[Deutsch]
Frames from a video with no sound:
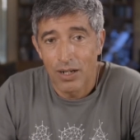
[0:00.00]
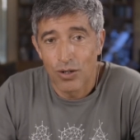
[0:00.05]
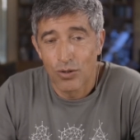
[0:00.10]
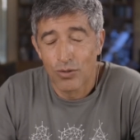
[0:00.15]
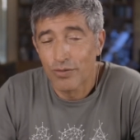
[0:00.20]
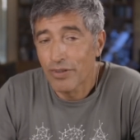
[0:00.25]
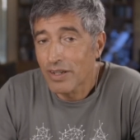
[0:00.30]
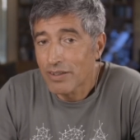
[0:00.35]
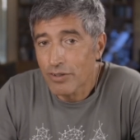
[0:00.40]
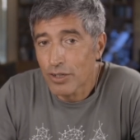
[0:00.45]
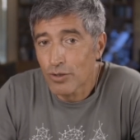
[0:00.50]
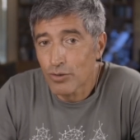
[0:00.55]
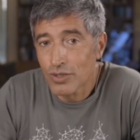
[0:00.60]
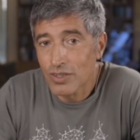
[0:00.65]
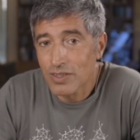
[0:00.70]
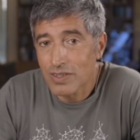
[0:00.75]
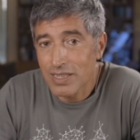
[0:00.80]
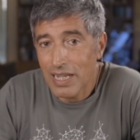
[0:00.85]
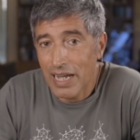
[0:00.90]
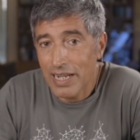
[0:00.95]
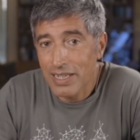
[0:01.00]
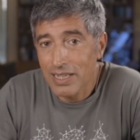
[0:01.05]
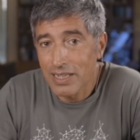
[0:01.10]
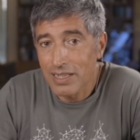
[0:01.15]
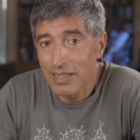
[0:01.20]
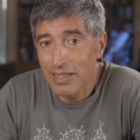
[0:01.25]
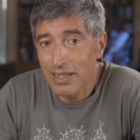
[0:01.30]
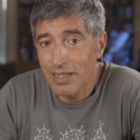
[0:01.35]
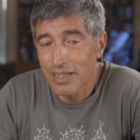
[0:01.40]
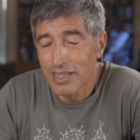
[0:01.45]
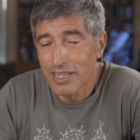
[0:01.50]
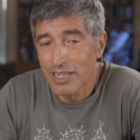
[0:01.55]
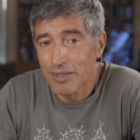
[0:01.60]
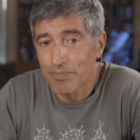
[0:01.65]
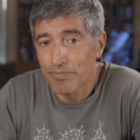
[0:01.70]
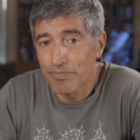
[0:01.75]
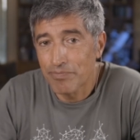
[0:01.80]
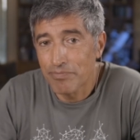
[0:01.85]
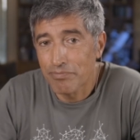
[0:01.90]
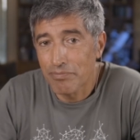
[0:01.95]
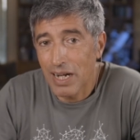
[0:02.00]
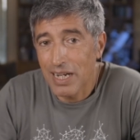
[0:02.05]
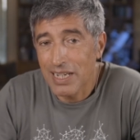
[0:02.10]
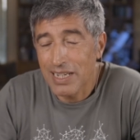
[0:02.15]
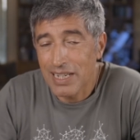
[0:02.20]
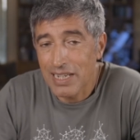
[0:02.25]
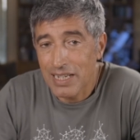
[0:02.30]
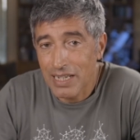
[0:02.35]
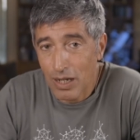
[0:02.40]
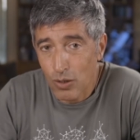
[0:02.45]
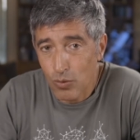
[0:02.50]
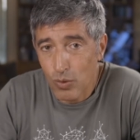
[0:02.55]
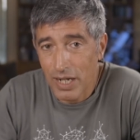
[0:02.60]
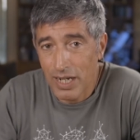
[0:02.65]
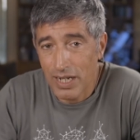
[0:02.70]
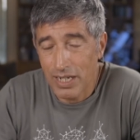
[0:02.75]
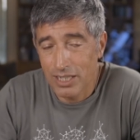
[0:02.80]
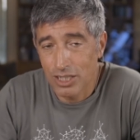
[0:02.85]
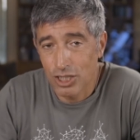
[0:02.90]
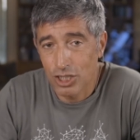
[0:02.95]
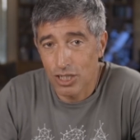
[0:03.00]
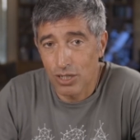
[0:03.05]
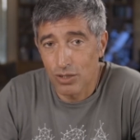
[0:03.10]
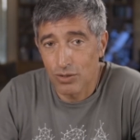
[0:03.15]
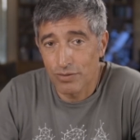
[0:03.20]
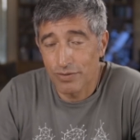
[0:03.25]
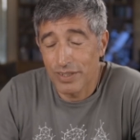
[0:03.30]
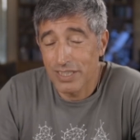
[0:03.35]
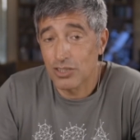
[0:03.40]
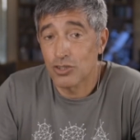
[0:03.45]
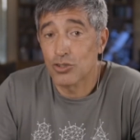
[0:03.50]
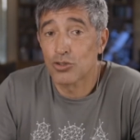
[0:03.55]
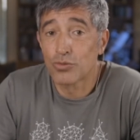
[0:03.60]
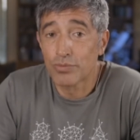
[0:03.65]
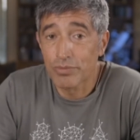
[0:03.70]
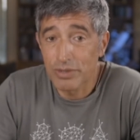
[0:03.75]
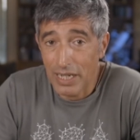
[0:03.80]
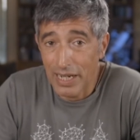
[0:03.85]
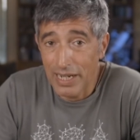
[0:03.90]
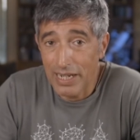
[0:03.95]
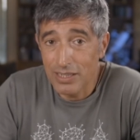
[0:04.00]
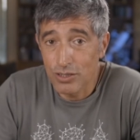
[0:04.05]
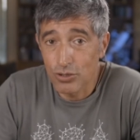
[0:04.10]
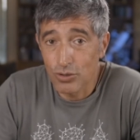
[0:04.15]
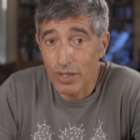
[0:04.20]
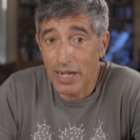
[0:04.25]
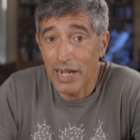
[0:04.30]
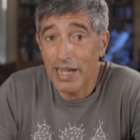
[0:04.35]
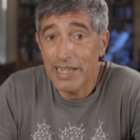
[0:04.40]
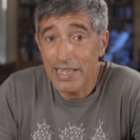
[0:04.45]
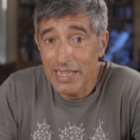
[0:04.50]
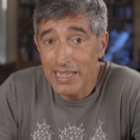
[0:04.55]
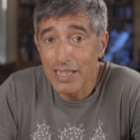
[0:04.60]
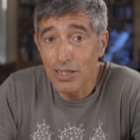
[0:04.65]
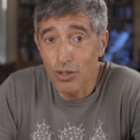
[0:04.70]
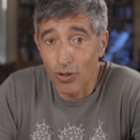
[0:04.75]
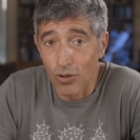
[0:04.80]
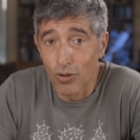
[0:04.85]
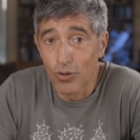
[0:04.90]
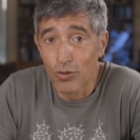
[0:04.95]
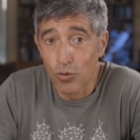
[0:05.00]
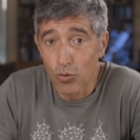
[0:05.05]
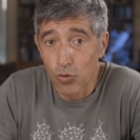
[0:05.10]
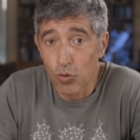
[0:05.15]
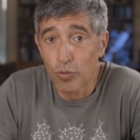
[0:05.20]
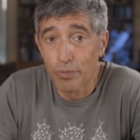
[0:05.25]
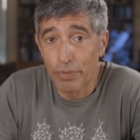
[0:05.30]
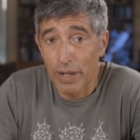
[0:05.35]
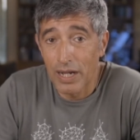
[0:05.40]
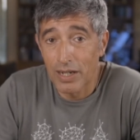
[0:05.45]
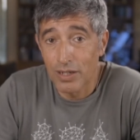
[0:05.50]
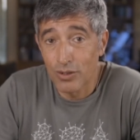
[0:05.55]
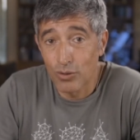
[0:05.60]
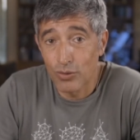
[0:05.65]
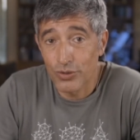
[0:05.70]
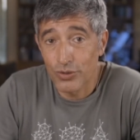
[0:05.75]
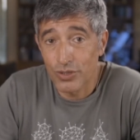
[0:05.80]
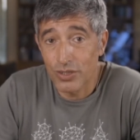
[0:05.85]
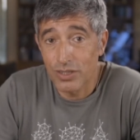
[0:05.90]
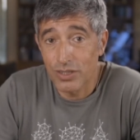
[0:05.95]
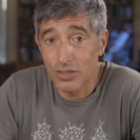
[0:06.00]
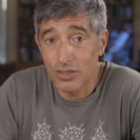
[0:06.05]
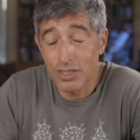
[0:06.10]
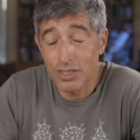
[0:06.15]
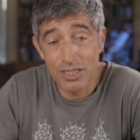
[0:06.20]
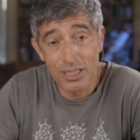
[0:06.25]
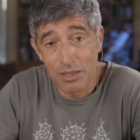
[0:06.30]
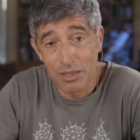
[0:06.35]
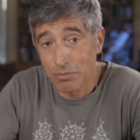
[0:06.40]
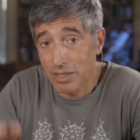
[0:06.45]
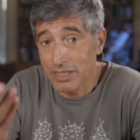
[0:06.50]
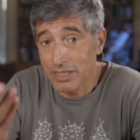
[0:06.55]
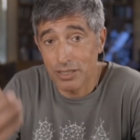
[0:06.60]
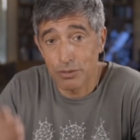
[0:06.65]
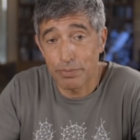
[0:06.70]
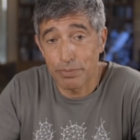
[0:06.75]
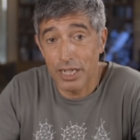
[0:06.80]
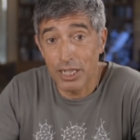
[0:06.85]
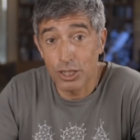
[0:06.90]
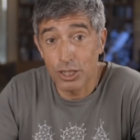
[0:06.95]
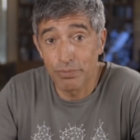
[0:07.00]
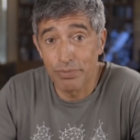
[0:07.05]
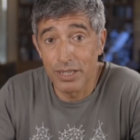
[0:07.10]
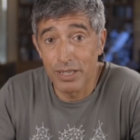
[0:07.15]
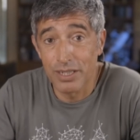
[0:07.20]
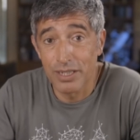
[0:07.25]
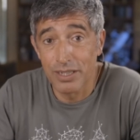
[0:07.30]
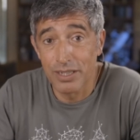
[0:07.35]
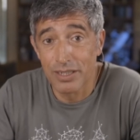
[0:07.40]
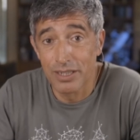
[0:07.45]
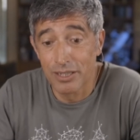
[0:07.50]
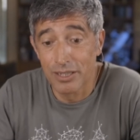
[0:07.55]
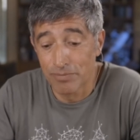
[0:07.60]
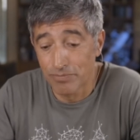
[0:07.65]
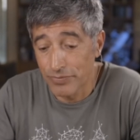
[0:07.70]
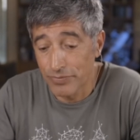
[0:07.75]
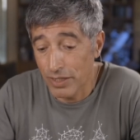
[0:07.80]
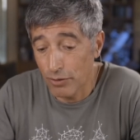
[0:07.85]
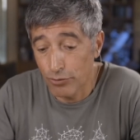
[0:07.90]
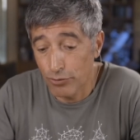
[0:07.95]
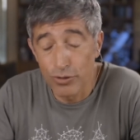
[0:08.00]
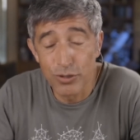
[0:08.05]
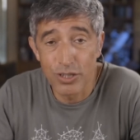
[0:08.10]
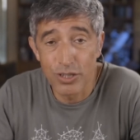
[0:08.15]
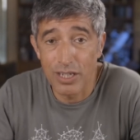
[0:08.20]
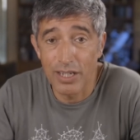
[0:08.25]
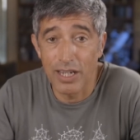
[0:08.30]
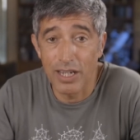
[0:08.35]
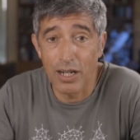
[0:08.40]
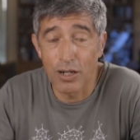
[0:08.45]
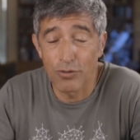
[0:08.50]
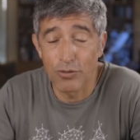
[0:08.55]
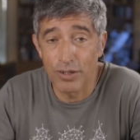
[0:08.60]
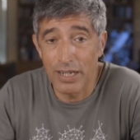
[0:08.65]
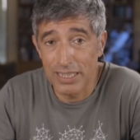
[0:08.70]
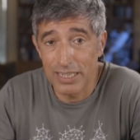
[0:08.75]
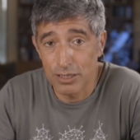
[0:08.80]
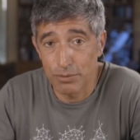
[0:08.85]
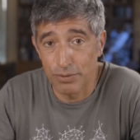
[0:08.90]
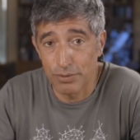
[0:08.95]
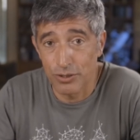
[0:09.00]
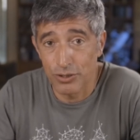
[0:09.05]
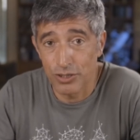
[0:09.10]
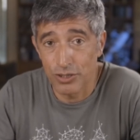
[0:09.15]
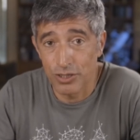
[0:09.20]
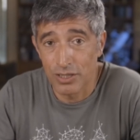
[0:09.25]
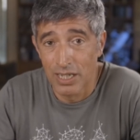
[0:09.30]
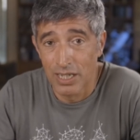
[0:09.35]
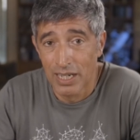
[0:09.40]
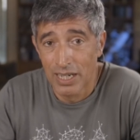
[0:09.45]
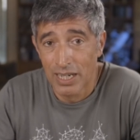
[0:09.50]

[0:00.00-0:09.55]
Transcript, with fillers: Und wenn wir uns dann äh, mal genauer anschauen, was zum Teil sogar in Europa los ist. Ich nehme mal das Beispiel äh, der Flüchtlinge auf Lesbos.